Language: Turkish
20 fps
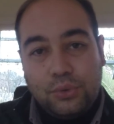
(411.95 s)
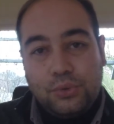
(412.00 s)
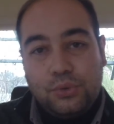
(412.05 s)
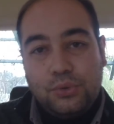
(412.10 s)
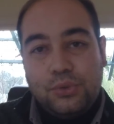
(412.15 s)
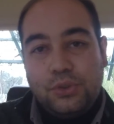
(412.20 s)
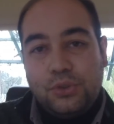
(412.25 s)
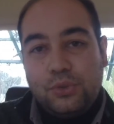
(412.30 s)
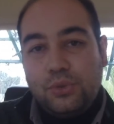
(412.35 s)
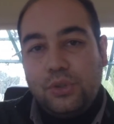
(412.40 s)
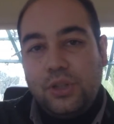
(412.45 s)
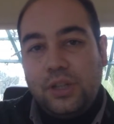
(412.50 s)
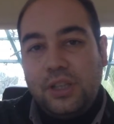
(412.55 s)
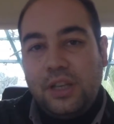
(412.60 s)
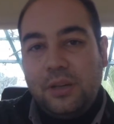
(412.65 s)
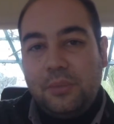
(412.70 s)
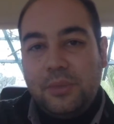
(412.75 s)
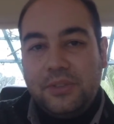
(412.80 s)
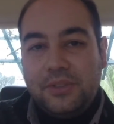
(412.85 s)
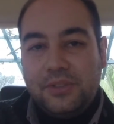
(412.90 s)
Diyorsunuz ki şu
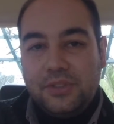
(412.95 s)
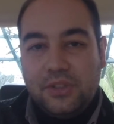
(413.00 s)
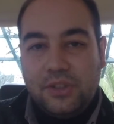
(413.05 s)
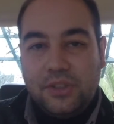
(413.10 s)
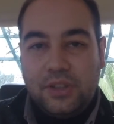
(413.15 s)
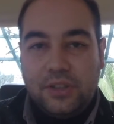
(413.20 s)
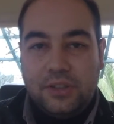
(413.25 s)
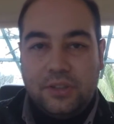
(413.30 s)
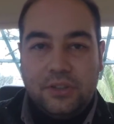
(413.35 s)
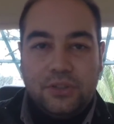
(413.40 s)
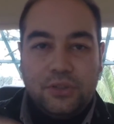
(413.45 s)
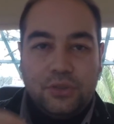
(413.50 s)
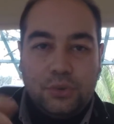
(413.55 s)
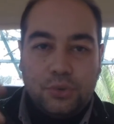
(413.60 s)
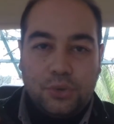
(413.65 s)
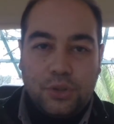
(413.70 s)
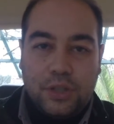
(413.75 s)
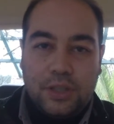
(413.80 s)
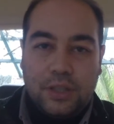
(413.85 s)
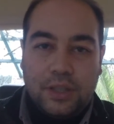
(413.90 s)
kadar basınca dayanır, işte
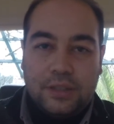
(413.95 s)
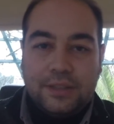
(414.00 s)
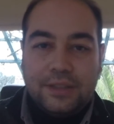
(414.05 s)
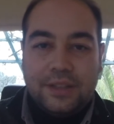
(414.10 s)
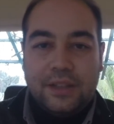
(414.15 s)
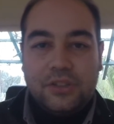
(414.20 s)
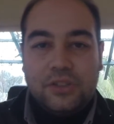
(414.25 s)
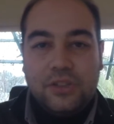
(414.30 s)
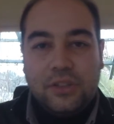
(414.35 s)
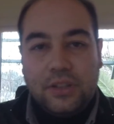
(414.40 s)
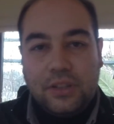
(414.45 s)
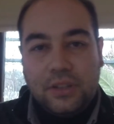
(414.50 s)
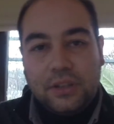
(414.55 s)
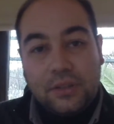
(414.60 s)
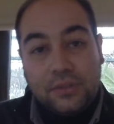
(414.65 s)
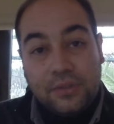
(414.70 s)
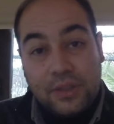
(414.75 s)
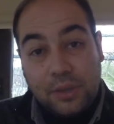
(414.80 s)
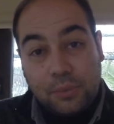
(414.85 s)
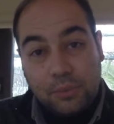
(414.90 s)
şu kadar dirence
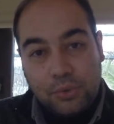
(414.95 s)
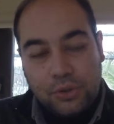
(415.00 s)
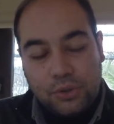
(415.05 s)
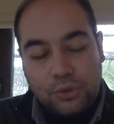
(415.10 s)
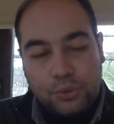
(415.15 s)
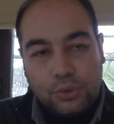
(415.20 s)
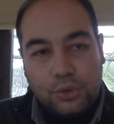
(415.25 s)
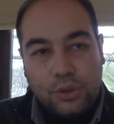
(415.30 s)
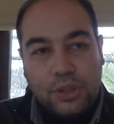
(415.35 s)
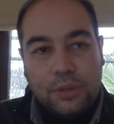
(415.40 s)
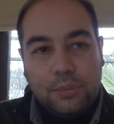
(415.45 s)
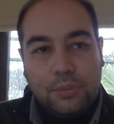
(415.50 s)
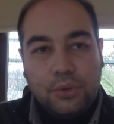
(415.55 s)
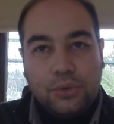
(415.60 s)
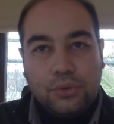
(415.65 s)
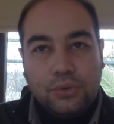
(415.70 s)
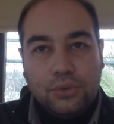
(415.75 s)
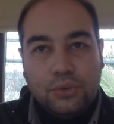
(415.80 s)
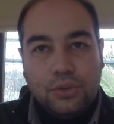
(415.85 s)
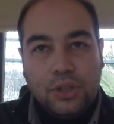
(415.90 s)
dayanır filan bunları
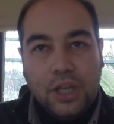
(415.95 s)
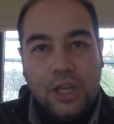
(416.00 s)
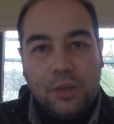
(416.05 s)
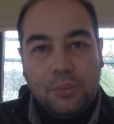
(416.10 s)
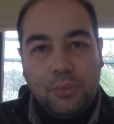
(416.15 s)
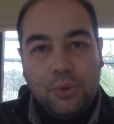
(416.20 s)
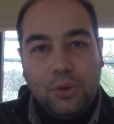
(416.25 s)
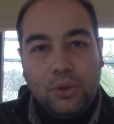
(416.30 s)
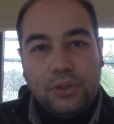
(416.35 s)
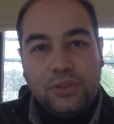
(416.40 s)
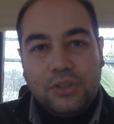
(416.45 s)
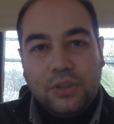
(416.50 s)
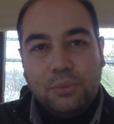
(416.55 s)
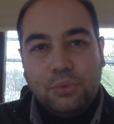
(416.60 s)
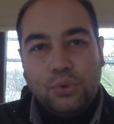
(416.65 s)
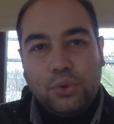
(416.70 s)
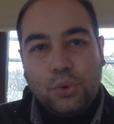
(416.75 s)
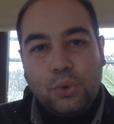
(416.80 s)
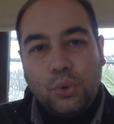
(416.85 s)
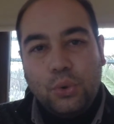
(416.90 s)
söyleyebiliyorsunuz. Biyolojide
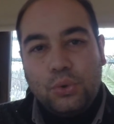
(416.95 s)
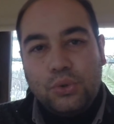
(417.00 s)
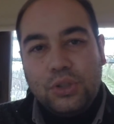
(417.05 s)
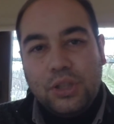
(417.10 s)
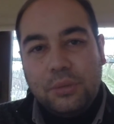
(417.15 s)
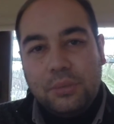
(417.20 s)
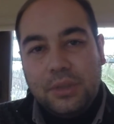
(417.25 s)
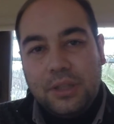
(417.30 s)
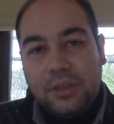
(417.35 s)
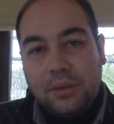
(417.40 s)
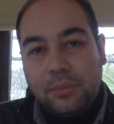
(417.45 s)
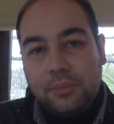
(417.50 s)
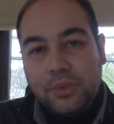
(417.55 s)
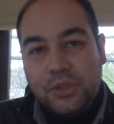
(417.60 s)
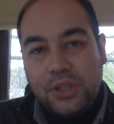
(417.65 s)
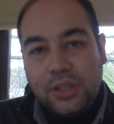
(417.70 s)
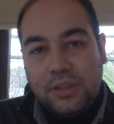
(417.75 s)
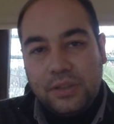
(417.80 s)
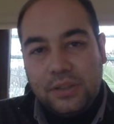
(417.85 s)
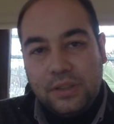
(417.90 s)
bu çok ölçülebilen bir
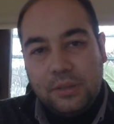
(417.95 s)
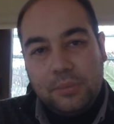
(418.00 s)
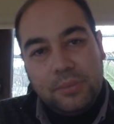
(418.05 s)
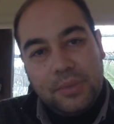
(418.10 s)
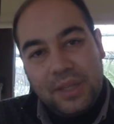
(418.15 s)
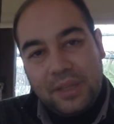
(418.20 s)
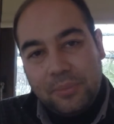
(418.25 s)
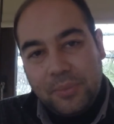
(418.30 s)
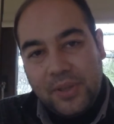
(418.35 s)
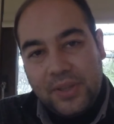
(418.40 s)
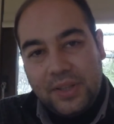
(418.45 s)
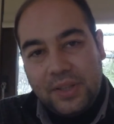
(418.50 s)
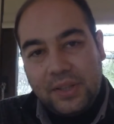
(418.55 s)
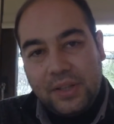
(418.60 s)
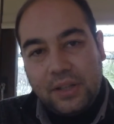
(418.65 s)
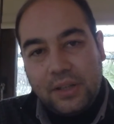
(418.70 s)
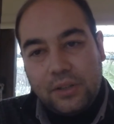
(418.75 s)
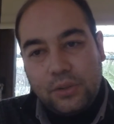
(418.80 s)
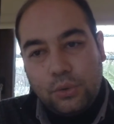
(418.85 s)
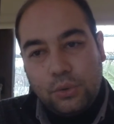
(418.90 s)
şey değil. Be- belli
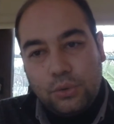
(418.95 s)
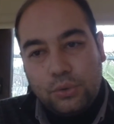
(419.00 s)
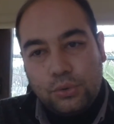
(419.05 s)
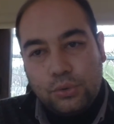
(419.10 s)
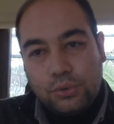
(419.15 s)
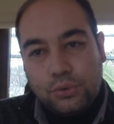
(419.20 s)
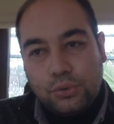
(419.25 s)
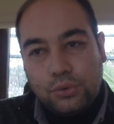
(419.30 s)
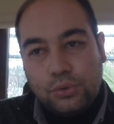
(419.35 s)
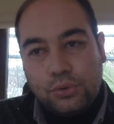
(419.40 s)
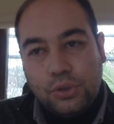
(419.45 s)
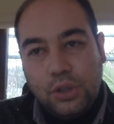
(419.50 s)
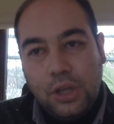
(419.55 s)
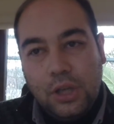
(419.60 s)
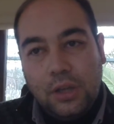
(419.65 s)
yere kadar ölçüyorsunuz.